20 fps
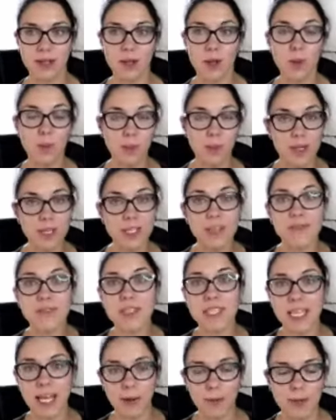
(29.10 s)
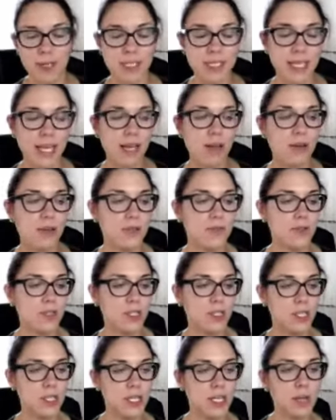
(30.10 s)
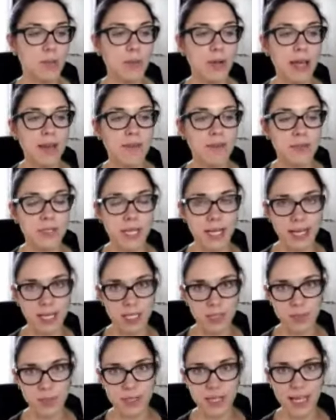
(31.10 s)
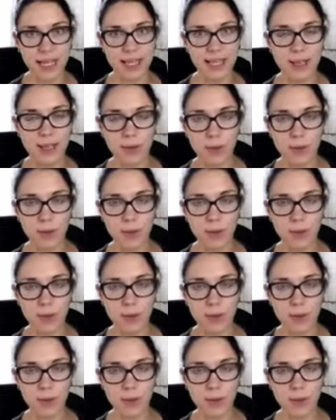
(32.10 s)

lub że widziałeś, tak? Oczywiście, jeżeli pojawią się jakieś pytania,